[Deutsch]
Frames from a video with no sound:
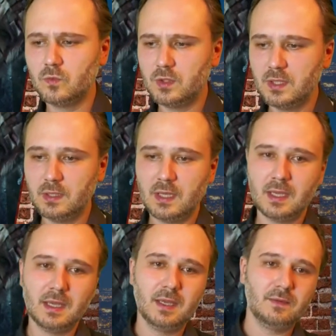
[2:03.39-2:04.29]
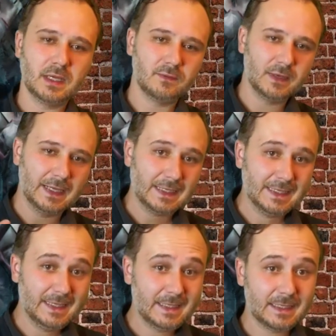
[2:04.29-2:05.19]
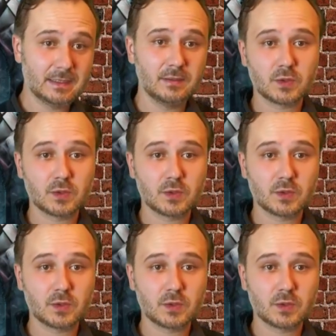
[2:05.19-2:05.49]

die werden vielleicht nicht